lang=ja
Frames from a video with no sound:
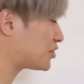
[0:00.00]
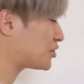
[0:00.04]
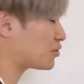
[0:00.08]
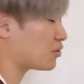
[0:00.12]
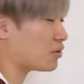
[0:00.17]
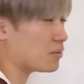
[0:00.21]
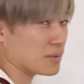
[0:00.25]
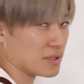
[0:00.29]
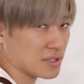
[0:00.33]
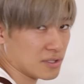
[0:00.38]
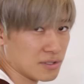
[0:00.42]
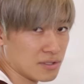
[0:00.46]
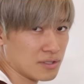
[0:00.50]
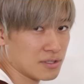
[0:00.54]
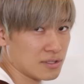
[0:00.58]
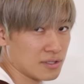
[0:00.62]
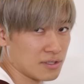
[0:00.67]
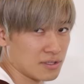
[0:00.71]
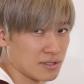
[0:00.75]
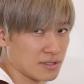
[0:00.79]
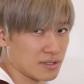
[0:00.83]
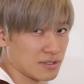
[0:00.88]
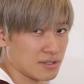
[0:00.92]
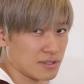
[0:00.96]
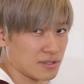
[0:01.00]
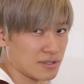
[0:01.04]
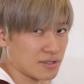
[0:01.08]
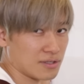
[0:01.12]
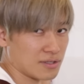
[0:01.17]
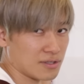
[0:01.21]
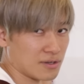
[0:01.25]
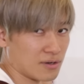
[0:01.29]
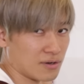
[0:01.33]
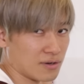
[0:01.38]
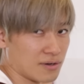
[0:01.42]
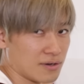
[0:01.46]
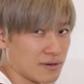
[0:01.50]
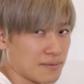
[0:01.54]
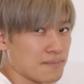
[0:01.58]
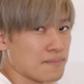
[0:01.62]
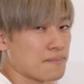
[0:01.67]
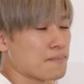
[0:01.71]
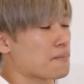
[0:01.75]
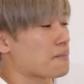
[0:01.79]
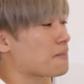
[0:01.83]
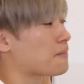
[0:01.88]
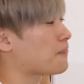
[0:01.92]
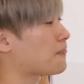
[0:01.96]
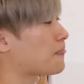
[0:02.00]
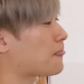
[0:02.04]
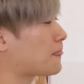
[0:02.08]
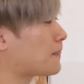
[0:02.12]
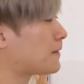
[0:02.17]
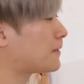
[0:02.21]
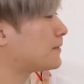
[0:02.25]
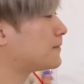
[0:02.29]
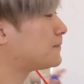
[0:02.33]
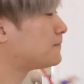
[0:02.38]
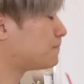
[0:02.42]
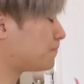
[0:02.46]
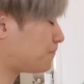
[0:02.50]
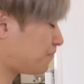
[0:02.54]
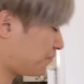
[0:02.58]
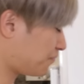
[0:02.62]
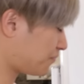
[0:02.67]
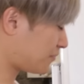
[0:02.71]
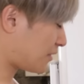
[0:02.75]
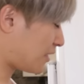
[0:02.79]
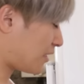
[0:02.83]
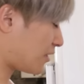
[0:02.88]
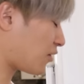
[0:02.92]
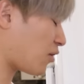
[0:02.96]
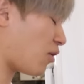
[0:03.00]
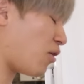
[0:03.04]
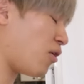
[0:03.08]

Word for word: 押し込むそこからの線は越えたらダ